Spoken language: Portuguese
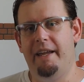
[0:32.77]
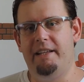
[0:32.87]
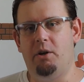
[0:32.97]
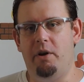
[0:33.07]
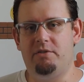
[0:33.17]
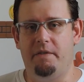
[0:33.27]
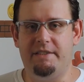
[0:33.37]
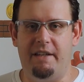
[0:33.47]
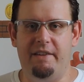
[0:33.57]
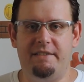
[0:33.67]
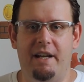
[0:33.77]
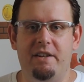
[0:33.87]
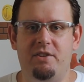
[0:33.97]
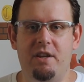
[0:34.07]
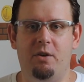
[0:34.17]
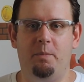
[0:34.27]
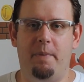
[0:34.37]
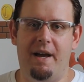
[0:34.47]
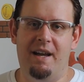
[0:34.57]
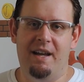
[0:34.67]
Então eu resolvi escrever esse artigo
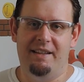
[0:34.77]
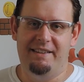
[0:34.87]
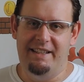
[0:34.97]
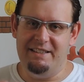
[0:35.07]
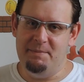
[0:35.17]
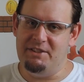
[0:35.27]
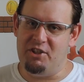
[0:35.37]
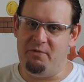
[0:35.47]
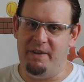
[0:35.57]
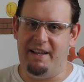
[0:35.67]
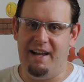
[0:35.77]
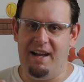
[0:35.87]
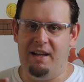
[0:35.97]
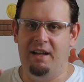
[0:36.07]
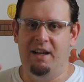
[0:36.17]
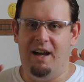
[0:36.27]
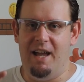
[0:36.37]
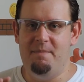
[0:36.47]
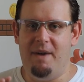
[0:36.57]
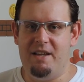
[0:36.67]
para desmistificar
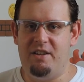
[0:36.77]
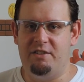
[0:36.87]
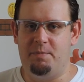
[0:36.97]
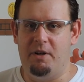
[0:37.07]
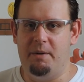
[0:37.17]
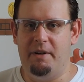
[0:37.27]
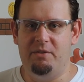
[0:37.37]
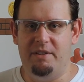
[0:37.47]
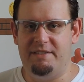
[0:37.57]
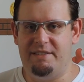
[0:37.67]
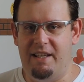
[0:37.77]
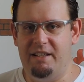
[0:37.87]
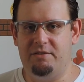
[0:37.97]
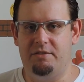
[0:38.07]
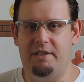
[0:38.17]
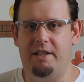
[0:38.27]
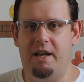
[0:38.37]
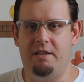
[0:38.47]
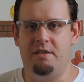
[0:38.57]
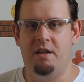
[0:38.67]
a imagem que os programadores têm na
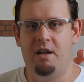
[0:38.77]
sociedade,